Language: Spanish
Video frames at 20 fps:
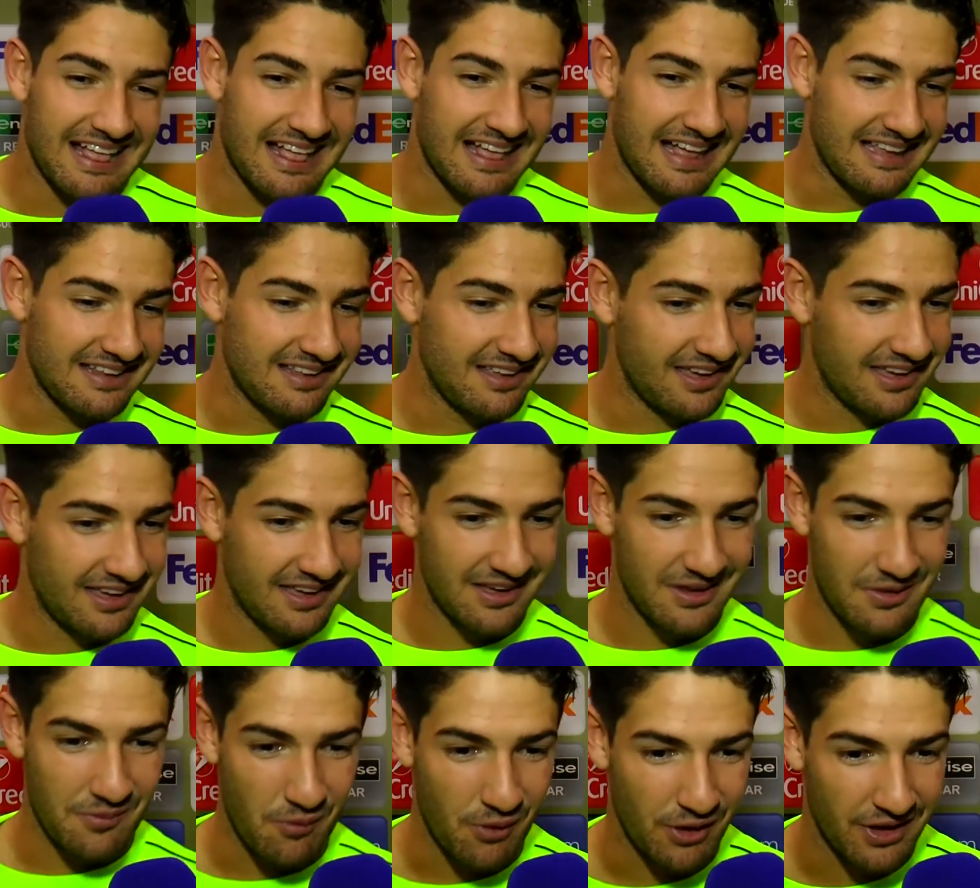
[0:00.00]
casi
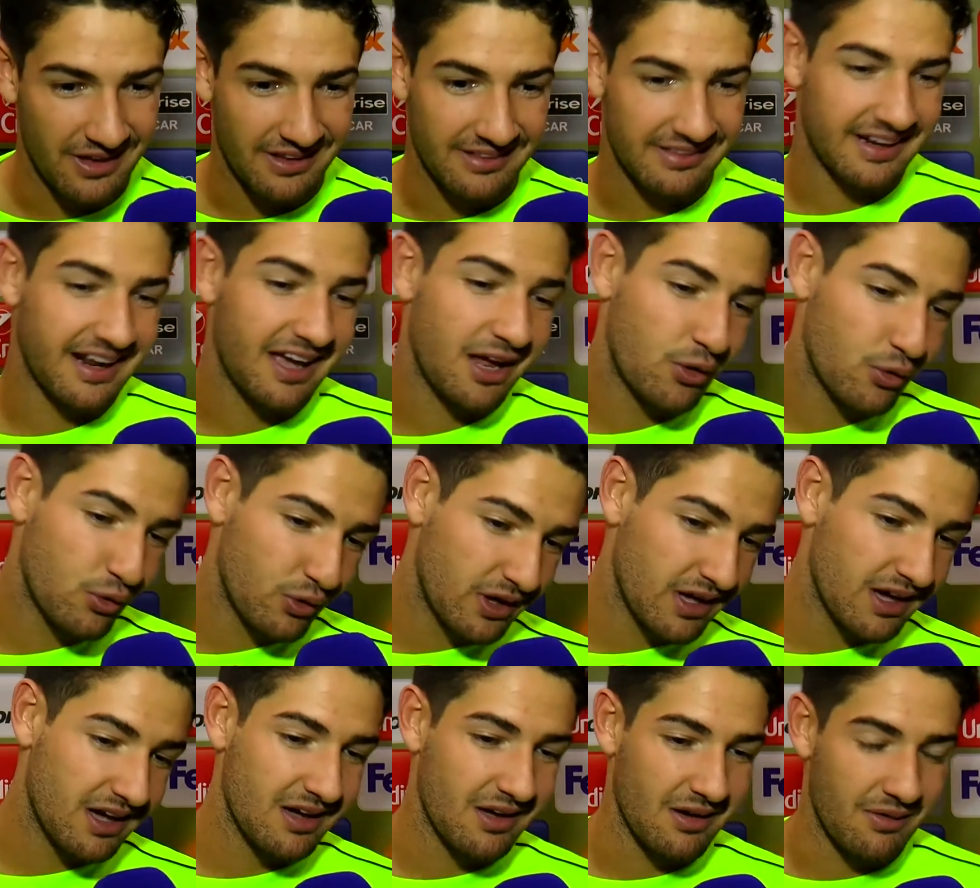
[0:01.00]
puede entrar
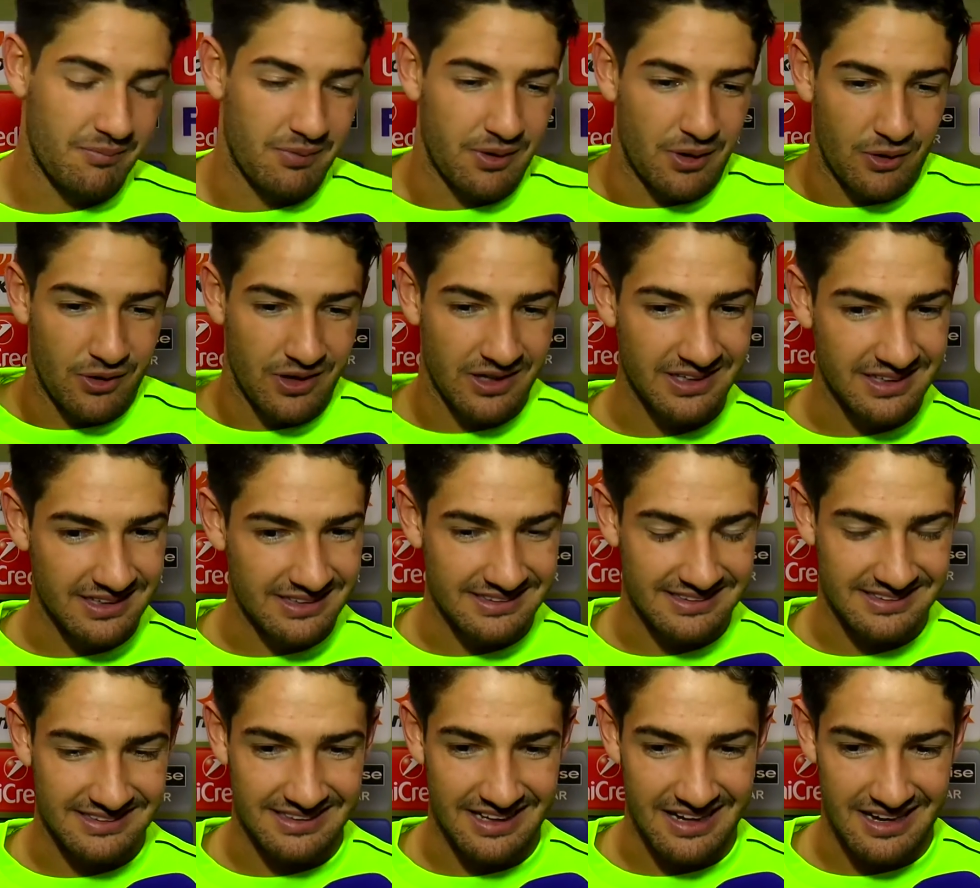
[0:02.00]
una, pero ahí
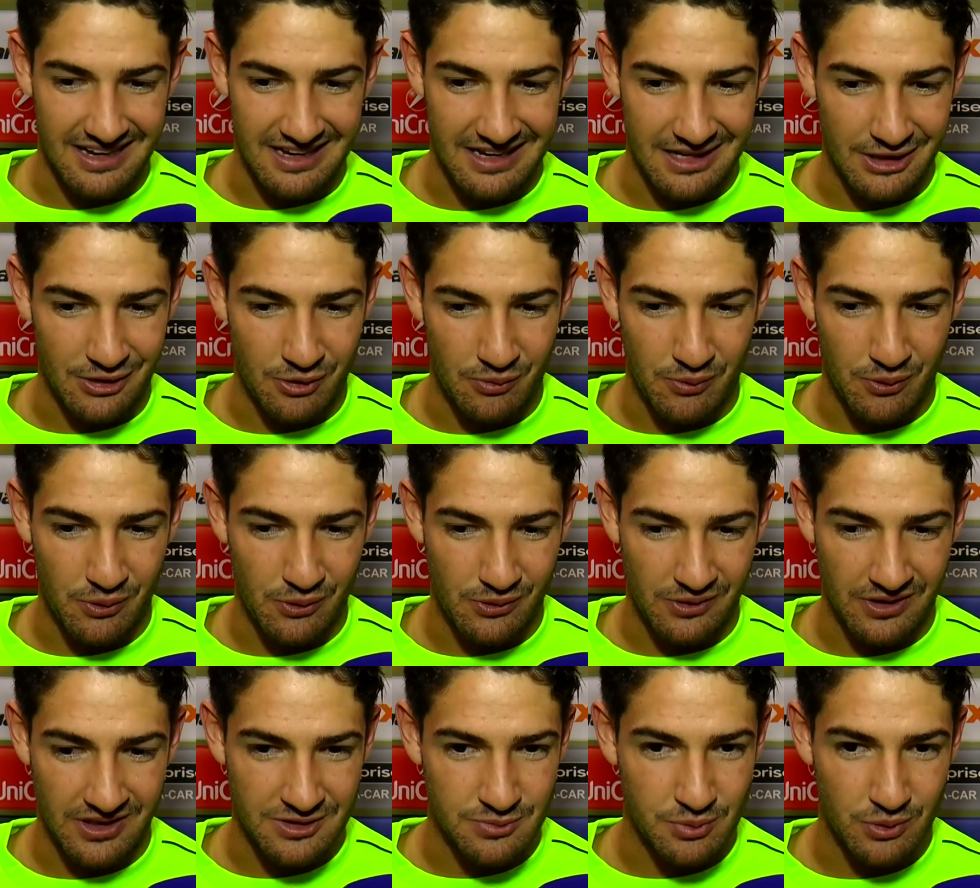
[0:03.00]
está.
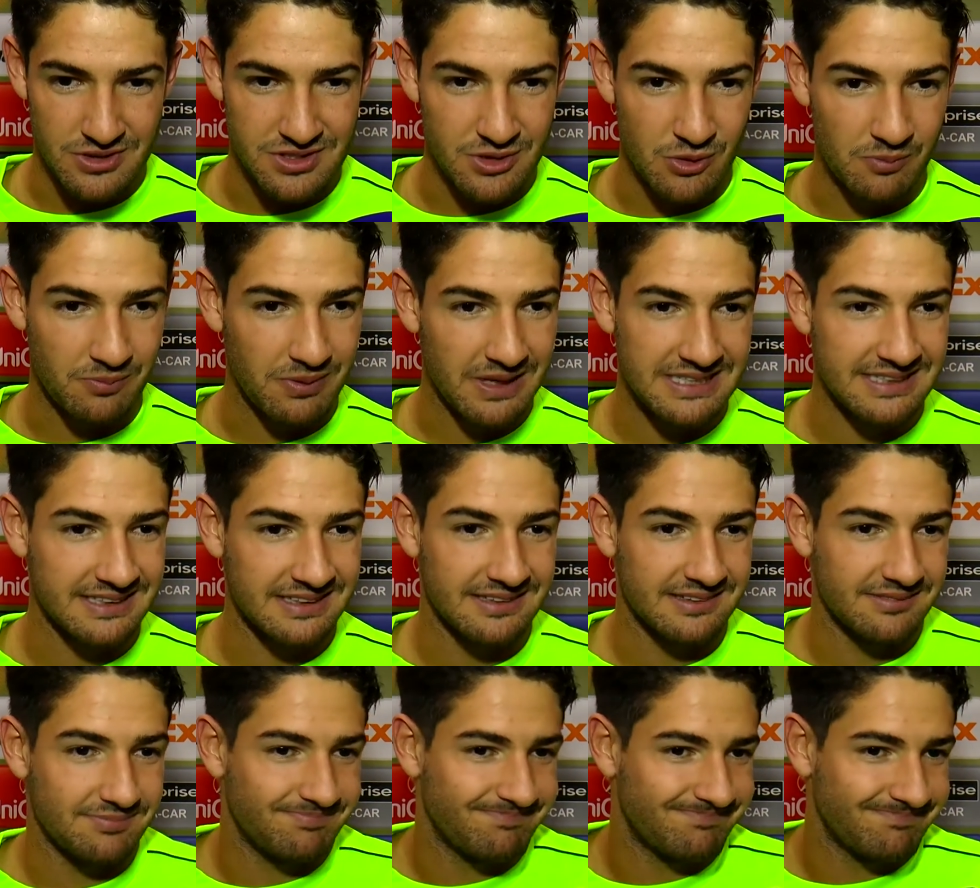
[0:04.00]
Después de un pase